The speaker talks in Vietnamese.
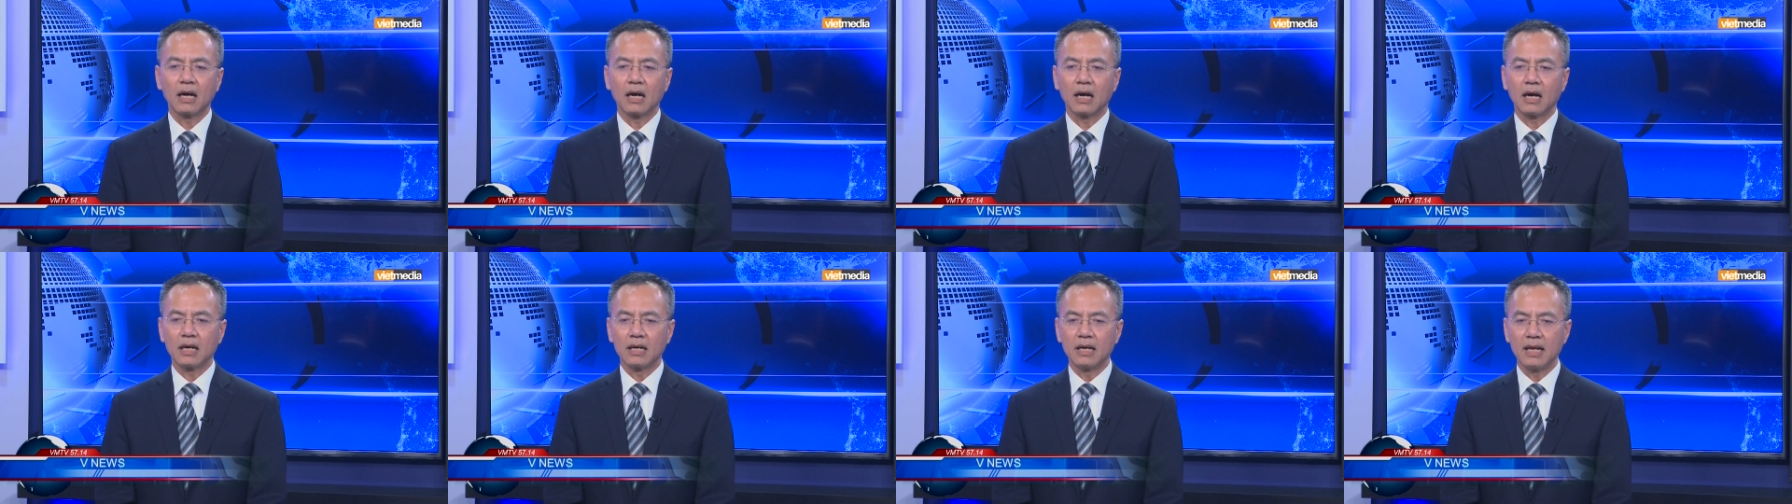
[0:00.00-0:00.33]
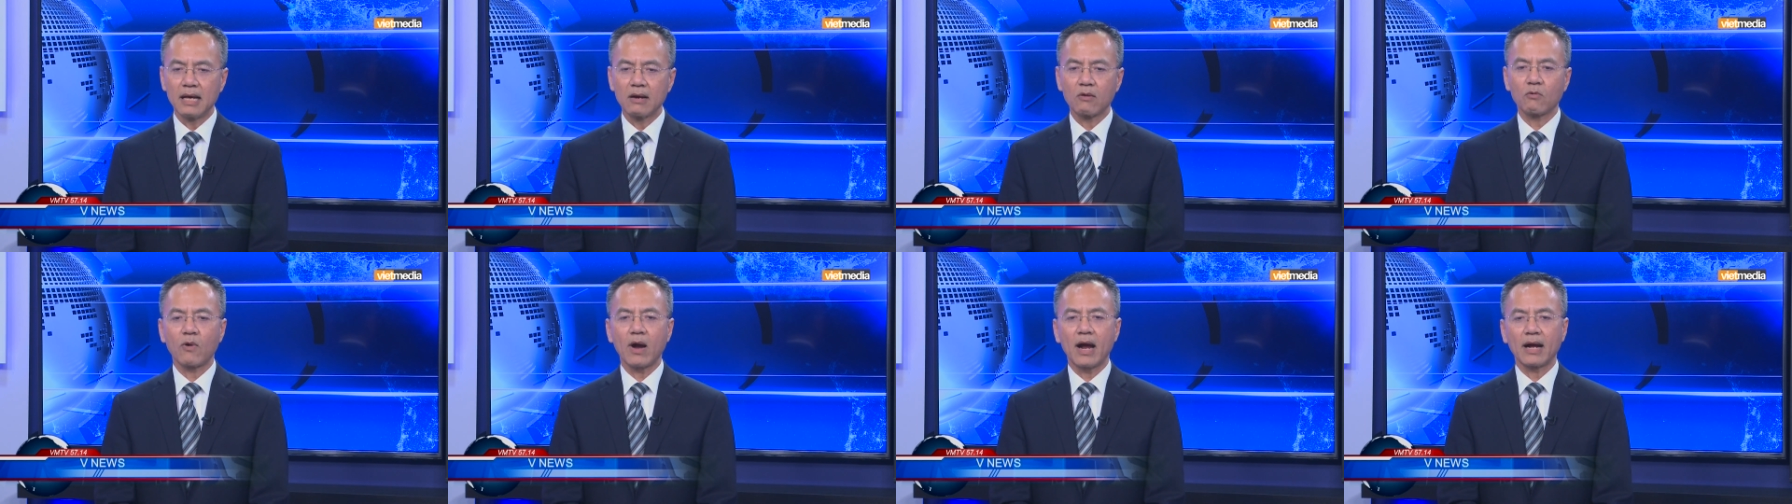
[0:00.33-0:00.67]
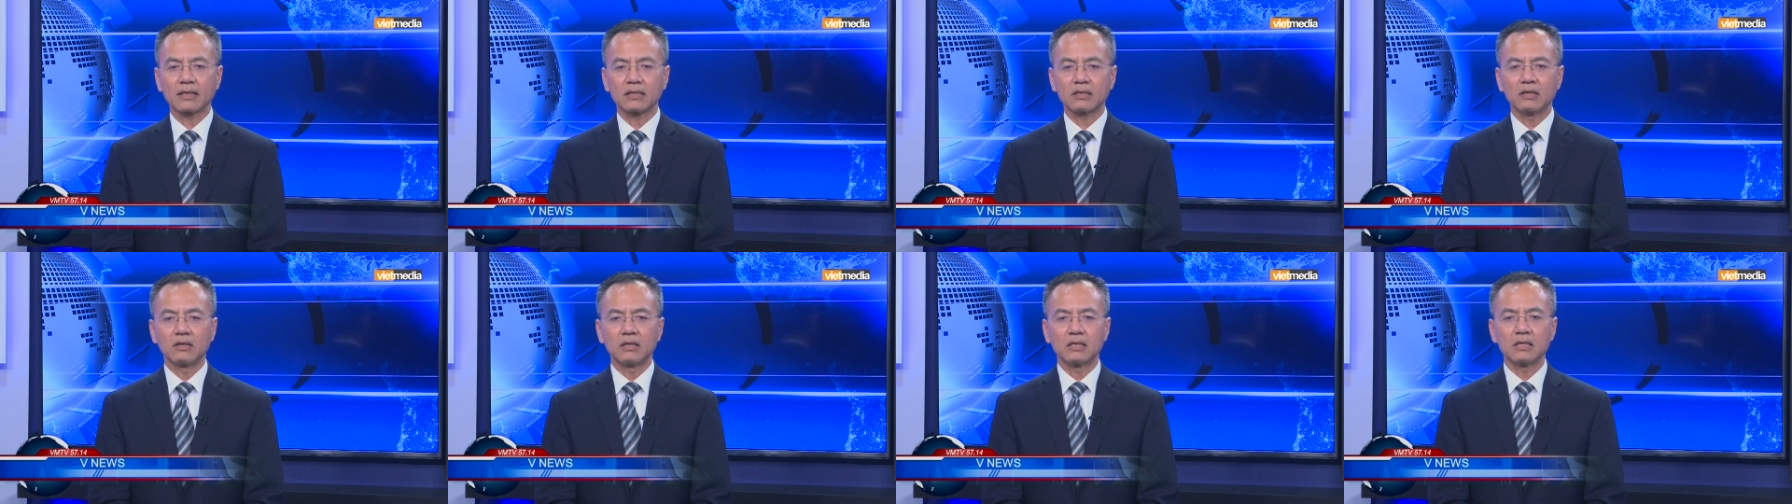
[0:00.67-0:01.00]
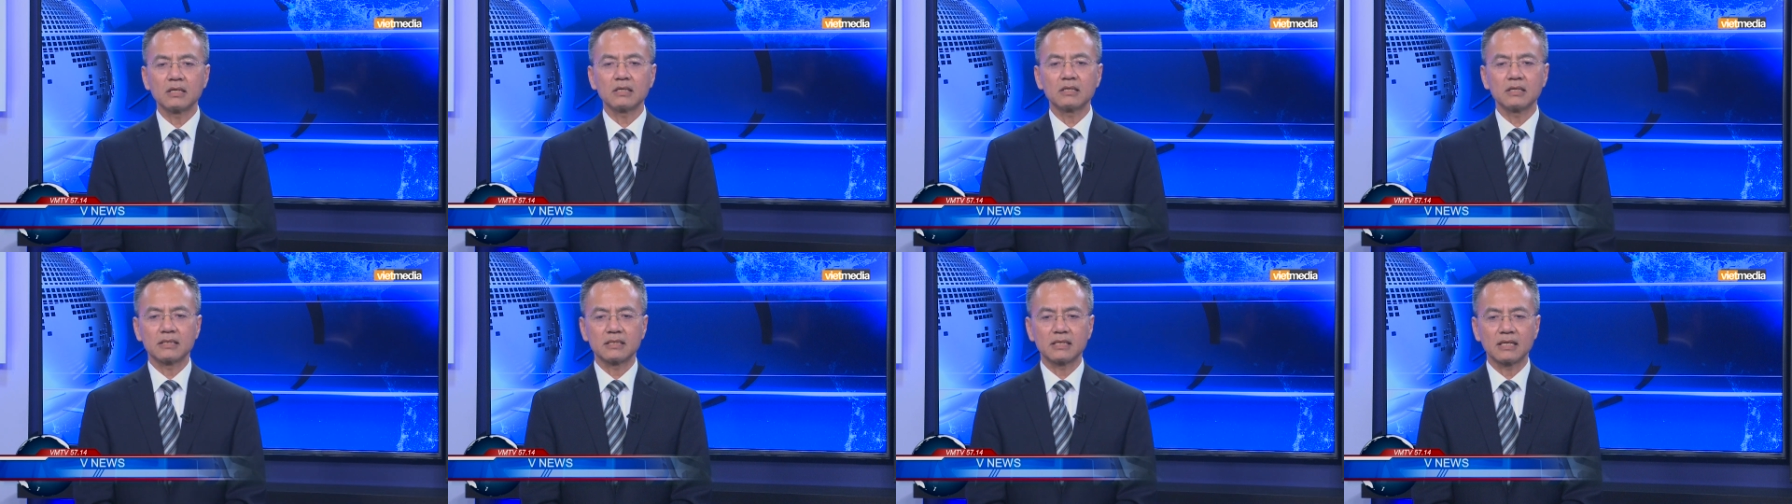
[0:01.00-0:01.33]
ờ, liên quan tới
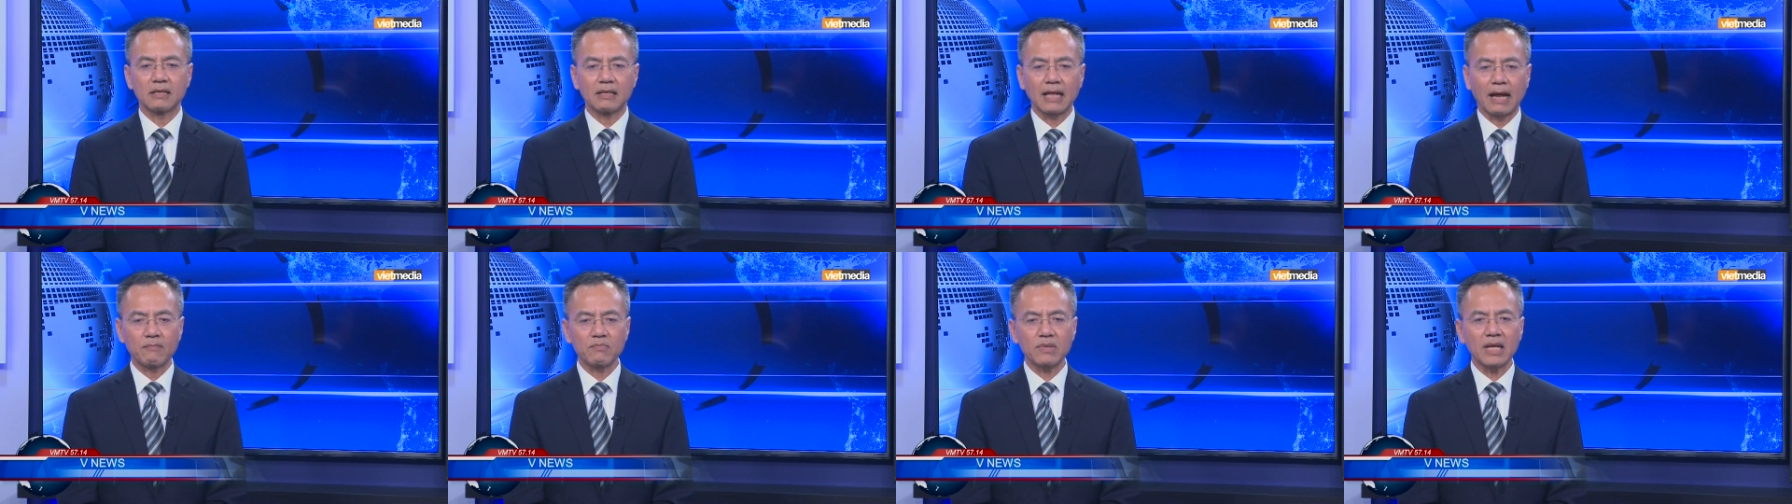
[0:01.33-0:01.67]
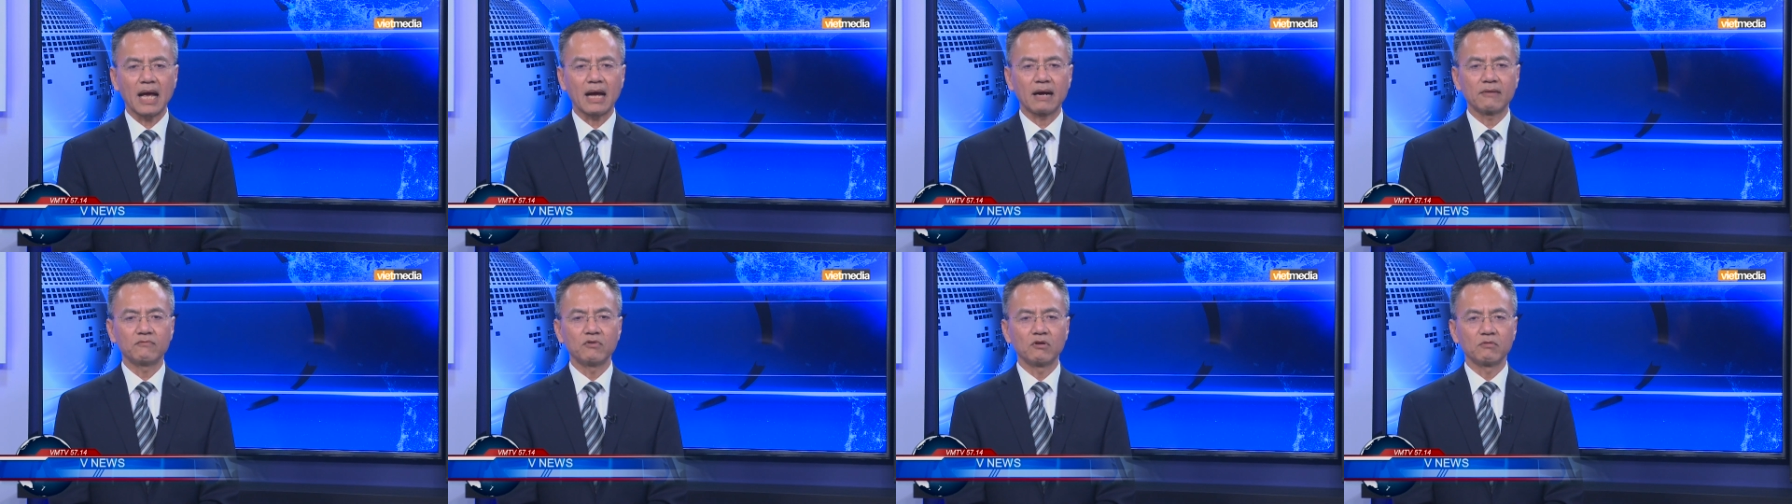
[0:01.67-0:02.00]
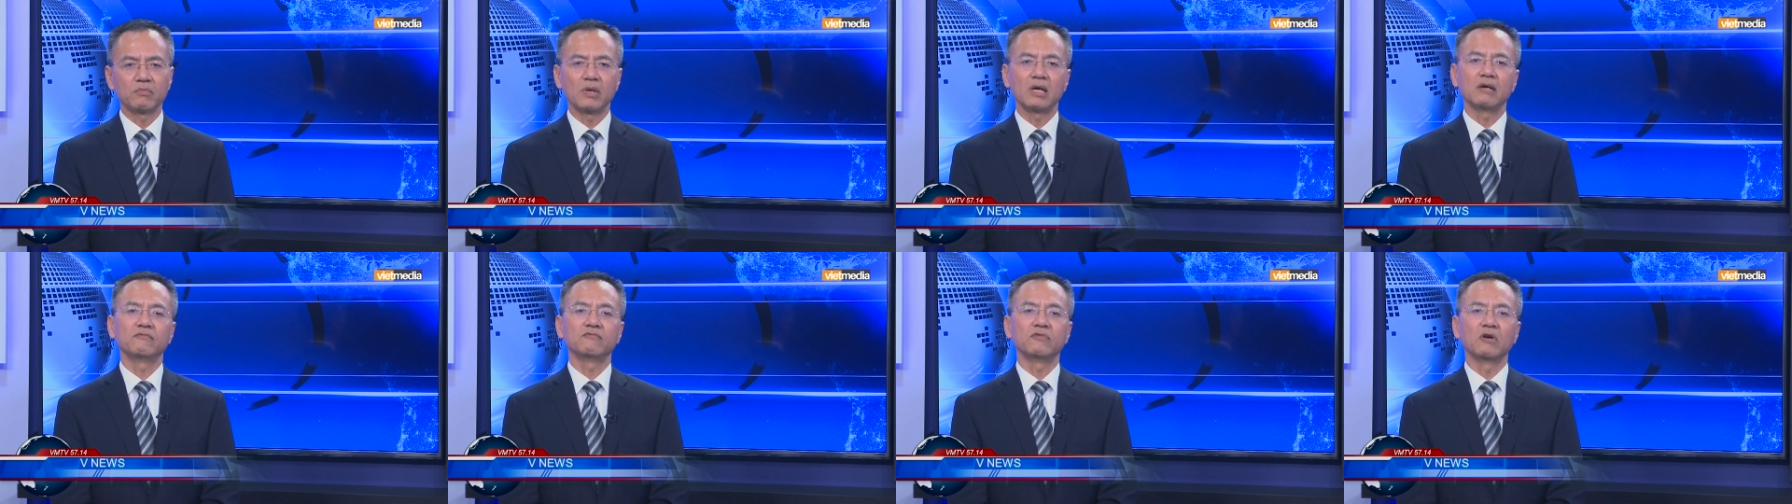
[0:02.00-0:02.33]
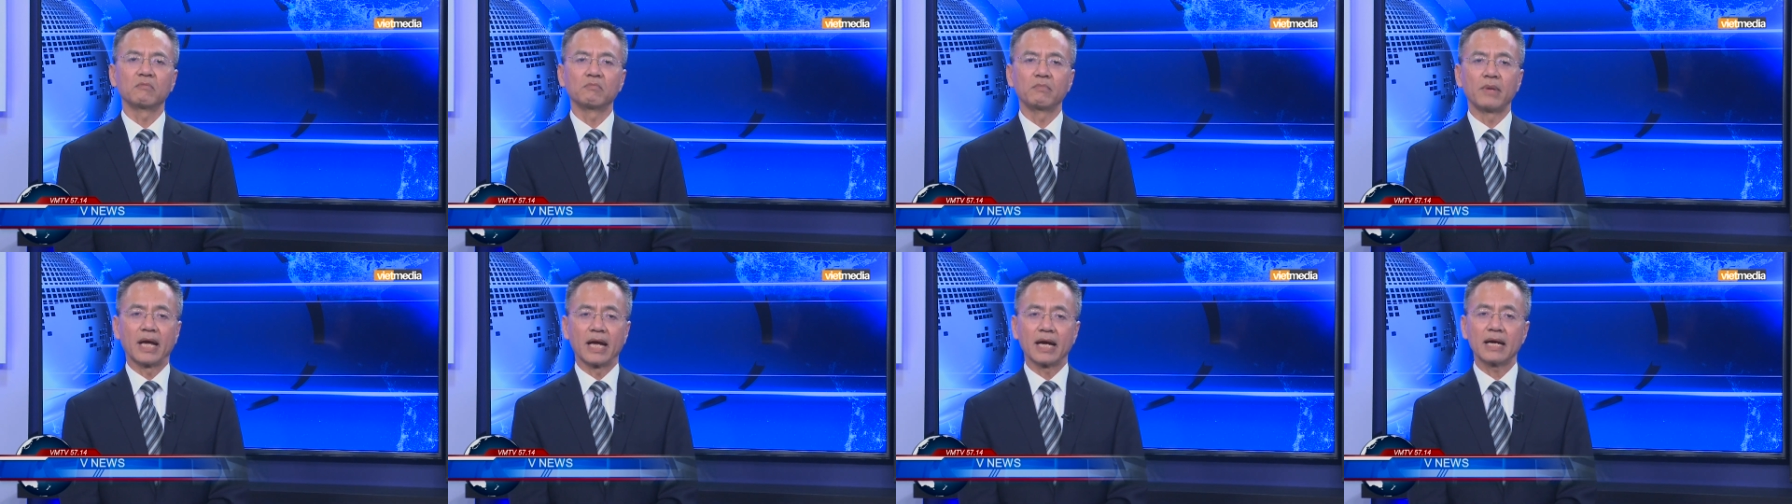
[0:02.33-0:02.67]
những cái thảm trạng vượt biên
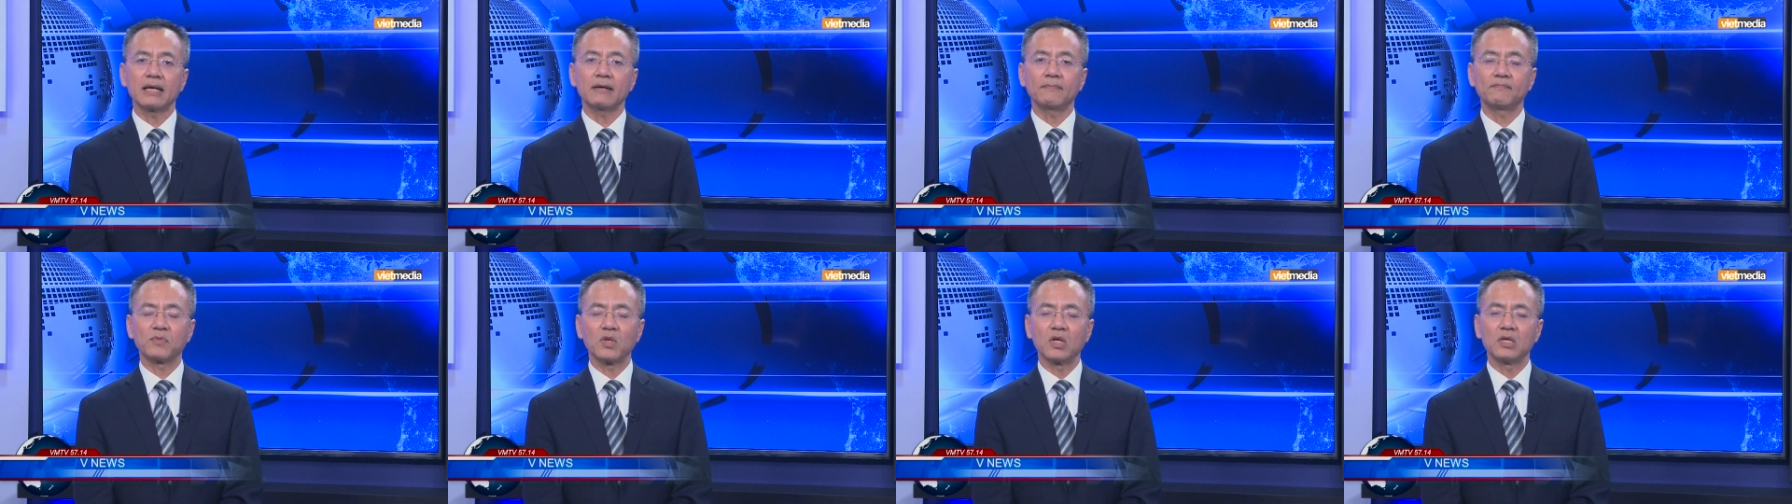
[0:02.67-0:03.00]
vượt biển